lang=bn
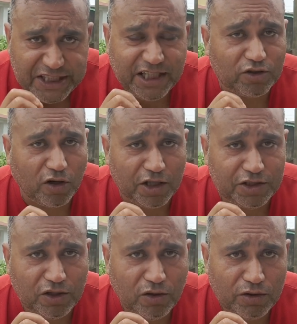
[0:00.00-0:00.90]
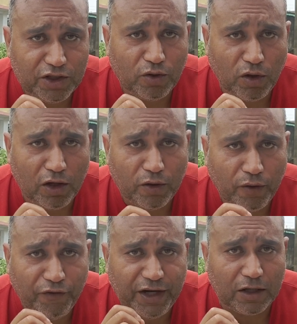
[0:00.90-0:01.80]
জিজ্ঞেস করা হয়েছিল যে
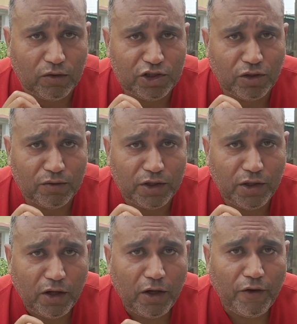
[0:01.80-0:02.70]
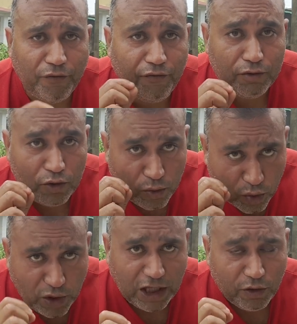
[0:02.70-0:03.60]
রোনাল্ডোকে বিরাট কোহলি সম্বন্ধে তো
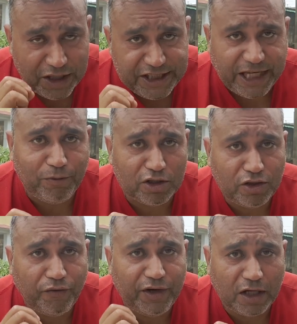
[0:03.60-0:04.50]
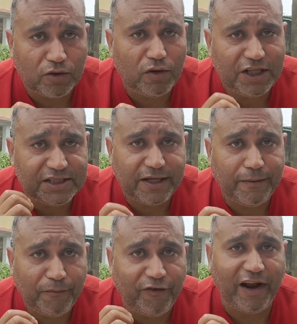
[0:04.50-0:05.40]
রোনাল্ডো নিজেই বলেছিল বিরাট কোহলি ইজ এ
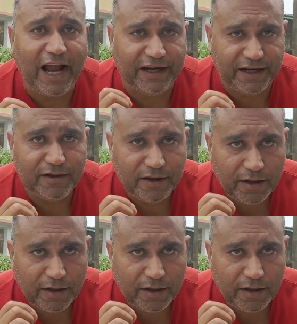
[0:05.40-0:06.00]
ব্র্যান্ড